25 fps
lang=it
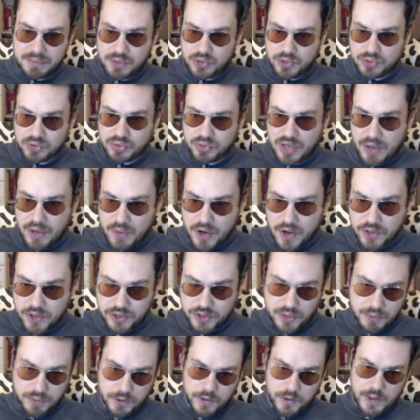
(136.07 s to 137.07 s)
Muldur è un
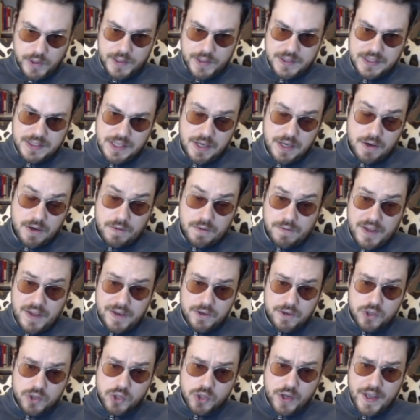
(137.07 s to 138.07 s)
ottimo terzino,
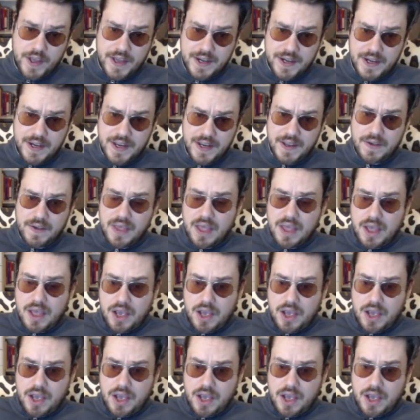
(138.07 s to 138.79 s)
fallo giocare lì.